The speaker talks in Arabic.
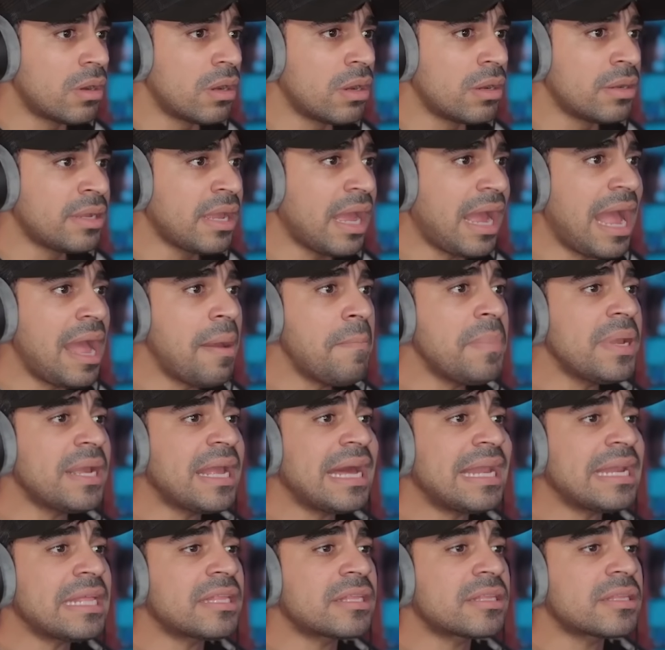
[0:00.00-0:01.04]
يا عمي
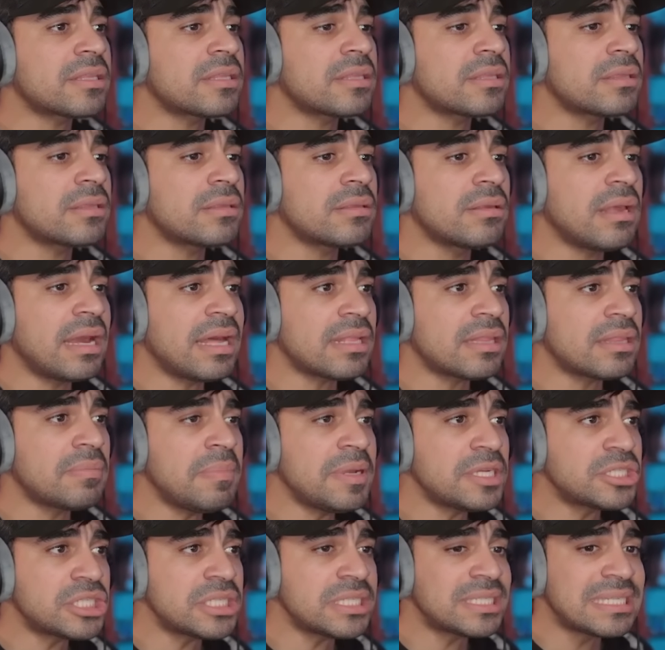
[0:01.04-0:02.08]
قاعد قاعد
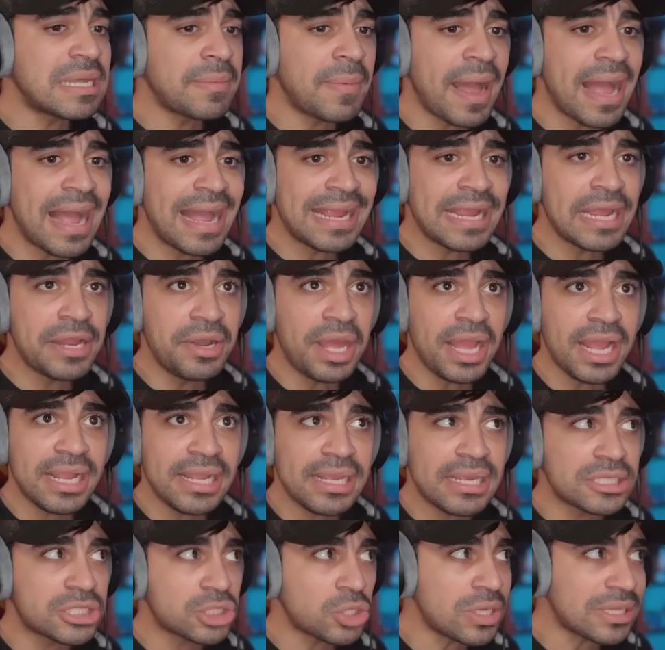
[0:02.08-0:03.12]
تمشي الزباين حقي شو